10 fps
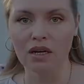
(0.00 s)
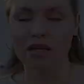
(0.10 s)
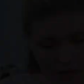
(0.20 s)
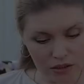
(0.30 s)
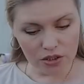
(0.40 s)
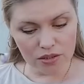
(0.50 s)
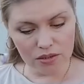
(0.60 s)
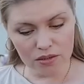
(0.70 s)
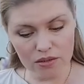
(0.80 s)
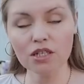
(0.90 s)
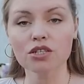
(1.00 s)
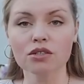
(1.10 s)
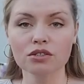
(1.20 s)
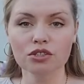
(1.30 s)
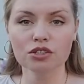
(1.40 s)
Значит, э, наша
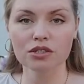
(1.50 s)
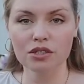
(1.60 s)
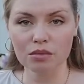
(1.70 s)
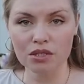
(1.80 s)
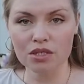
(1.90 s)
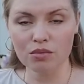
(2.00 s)
нынешняя таблица